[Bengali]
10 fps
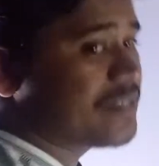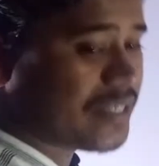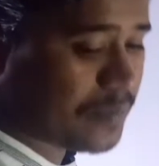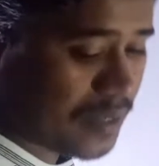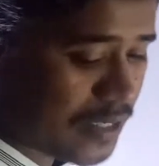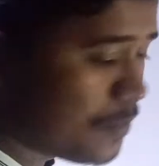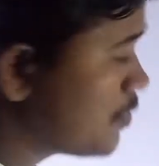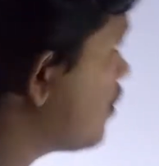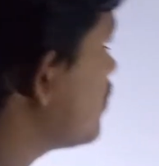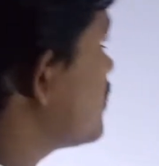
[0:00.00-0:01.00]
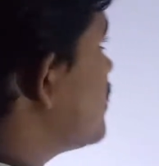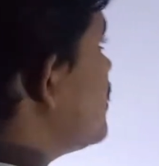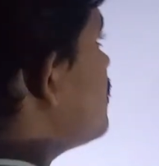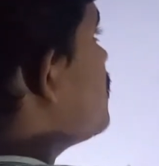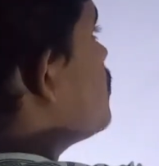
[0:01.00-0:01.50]
সাইডে আমরা লিখবো তাহলে কি
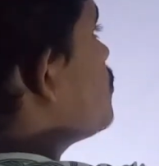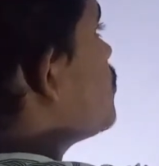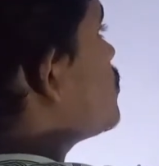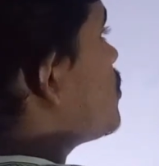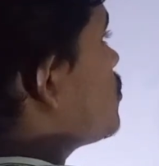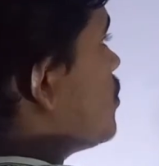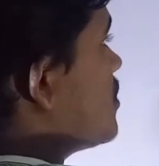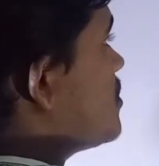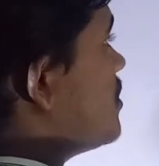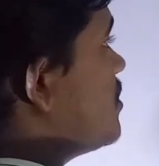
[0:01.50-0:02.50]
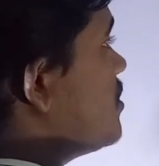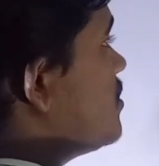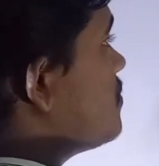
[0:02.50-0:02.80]
প্রদত্ত রাশির